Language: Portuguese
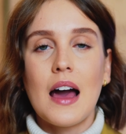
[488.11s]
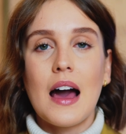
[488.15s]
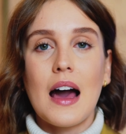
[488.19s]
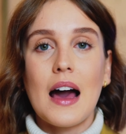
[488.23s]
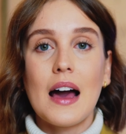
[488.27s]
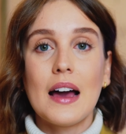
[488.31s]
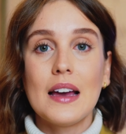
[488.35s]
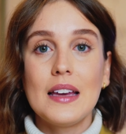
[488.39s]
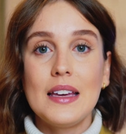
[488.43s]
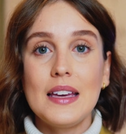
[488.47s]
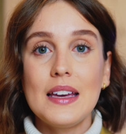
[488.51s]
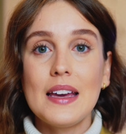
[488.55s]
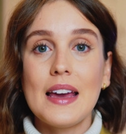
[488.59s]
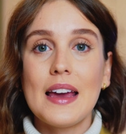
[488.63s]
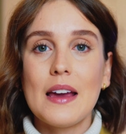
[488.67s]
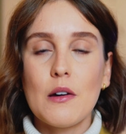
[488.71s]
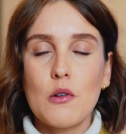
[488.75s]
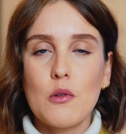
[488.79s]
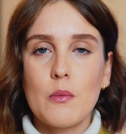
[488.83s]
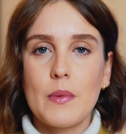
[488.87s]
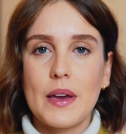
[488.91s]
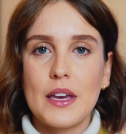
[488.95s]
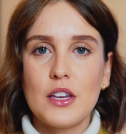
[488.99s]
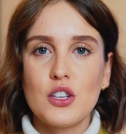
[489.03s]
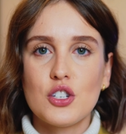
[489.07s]
aí
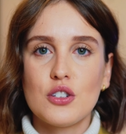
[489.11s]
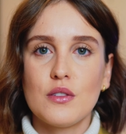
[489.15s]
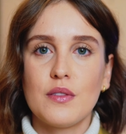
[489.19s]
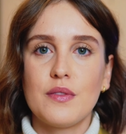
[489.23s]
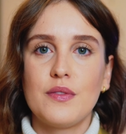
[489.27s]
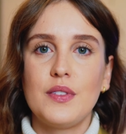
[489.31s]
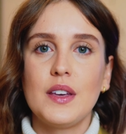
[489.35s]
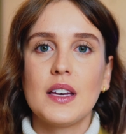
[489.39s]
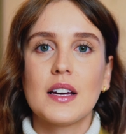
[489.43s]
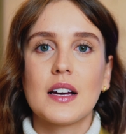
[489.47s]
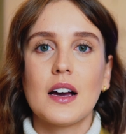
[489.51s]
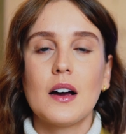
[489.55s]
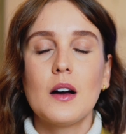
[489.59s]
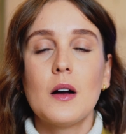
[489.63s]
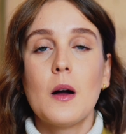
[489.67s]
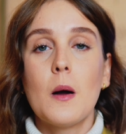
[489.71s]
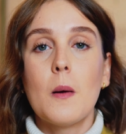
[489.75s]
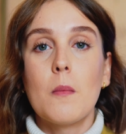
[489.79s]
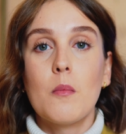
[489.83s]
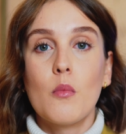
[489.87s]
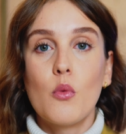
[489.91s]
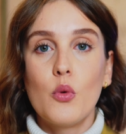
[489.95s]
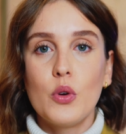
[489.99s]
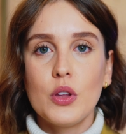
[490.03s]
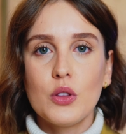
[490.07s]
realmente fica
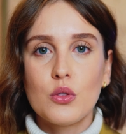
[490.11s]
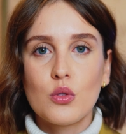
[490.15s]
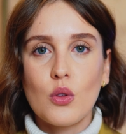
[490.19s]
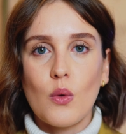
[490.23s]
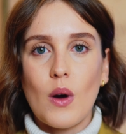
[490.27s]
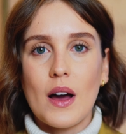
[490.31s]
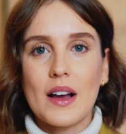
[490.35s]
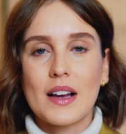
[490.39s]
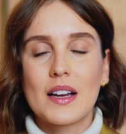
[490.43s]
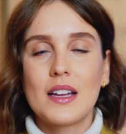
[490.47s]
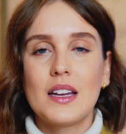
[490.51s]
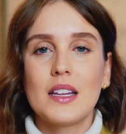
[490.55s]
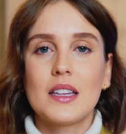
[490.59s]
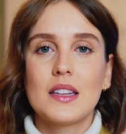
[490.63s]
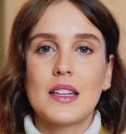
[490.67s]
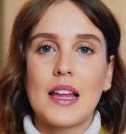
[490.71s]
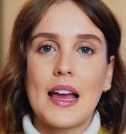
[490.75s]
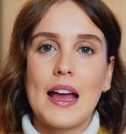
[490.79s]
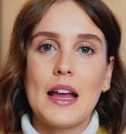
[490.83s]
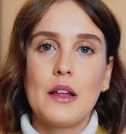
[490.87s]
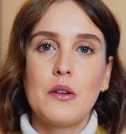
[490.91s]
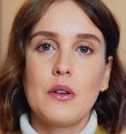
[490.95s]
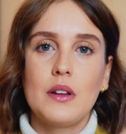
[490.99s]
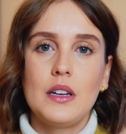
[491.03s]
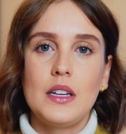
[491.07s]
muito a
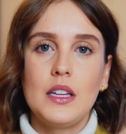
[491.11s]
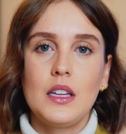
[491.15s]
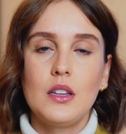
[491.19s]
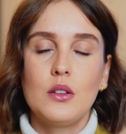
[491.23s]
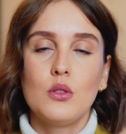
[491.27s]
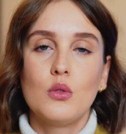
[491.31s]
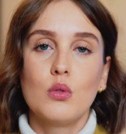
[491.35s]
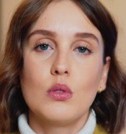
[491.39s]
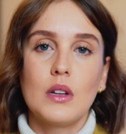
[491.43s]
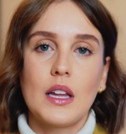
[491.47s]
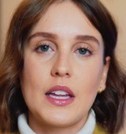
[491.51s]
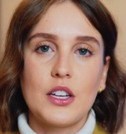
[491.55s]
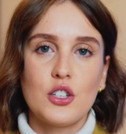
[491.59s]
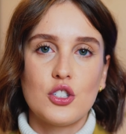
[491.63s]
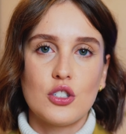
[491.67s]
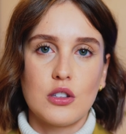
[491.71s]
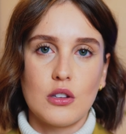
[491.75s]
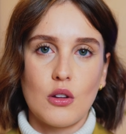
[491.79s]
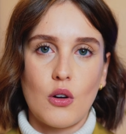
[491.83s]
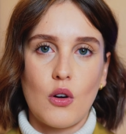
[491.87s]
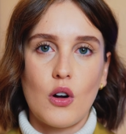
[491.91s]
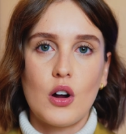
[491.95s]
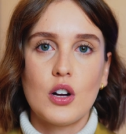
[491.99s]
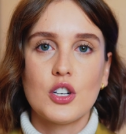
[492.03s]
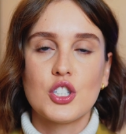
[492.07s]
critério ali do
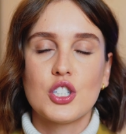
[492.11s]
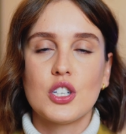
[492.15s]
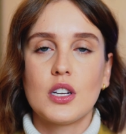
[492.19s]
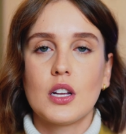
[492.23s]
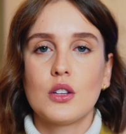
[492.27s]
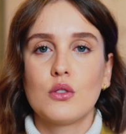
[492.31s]
landlord,